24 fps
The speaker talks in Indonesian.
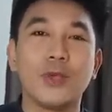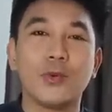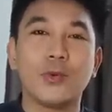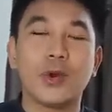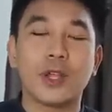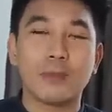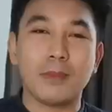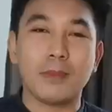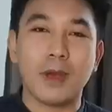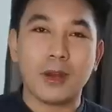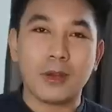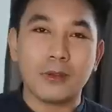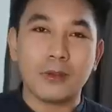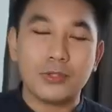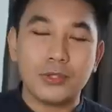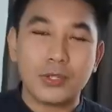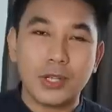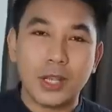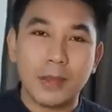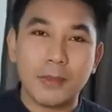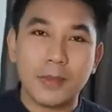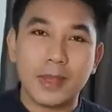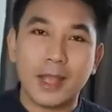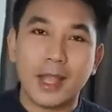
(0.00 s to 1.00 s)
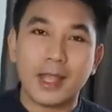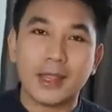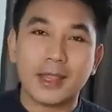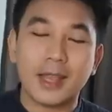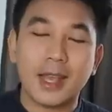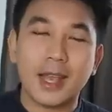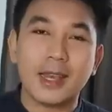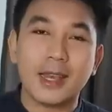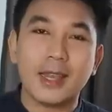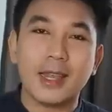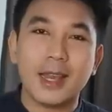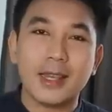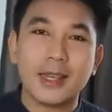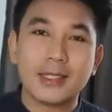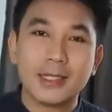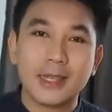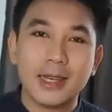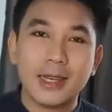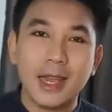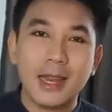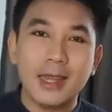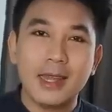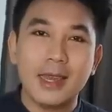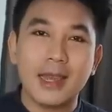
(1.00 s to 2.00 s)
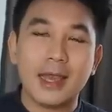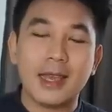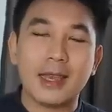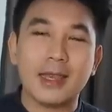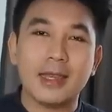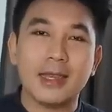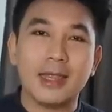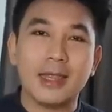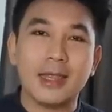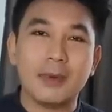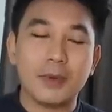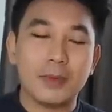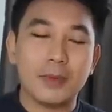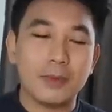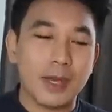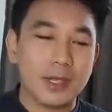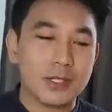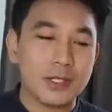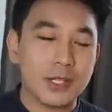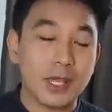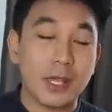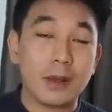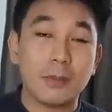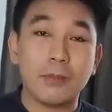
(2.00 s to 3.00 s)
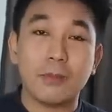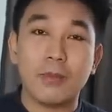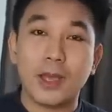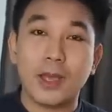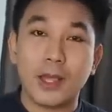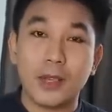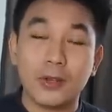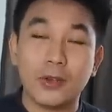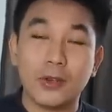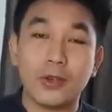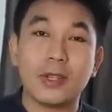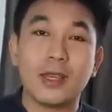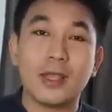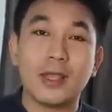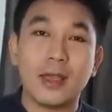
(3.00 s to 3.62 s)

Kuat Ma'ruf juga menyatakan hal senada di pembacaan pleidoy